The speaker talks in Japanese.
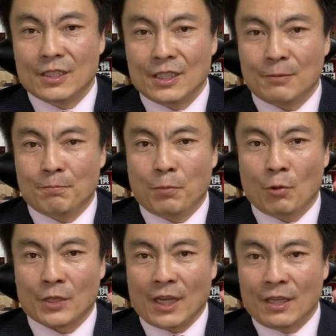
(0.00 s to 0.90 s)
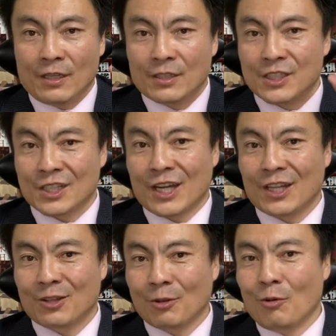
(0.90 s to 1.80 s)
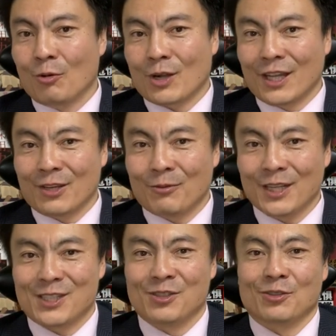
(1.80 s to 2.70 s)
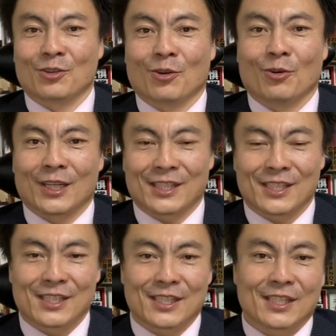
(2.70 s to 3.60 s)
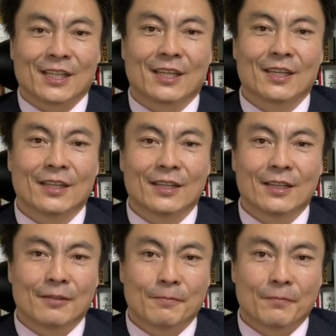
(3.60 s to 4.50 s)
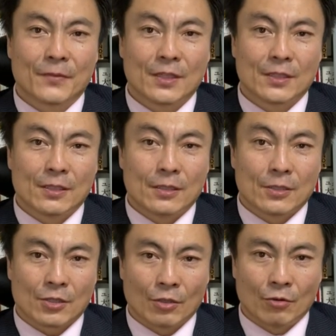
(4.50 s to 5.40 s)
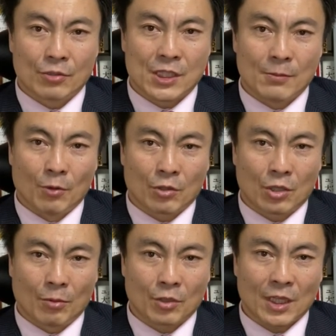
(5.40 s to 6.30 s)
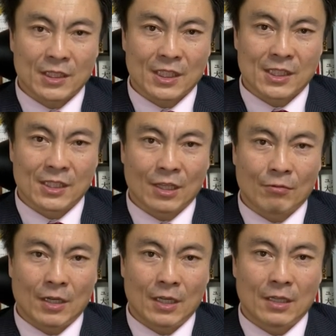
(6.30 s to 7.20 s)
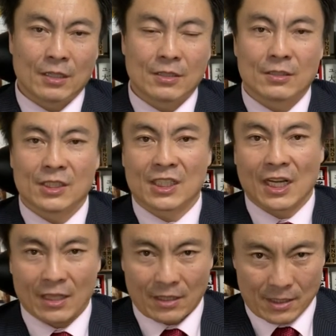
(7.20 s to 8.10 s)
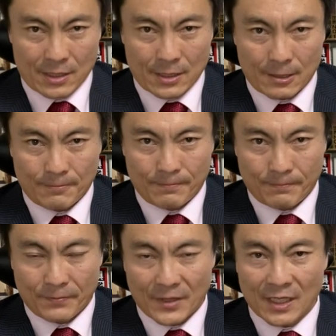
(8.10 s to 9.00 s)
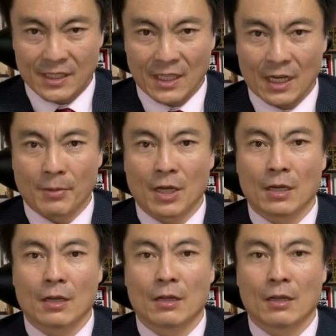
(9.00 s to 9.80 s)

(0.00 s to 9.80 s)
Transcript: 一方で時間とお金は重要です。そのうち最も大切なのは時間です。なぜならば、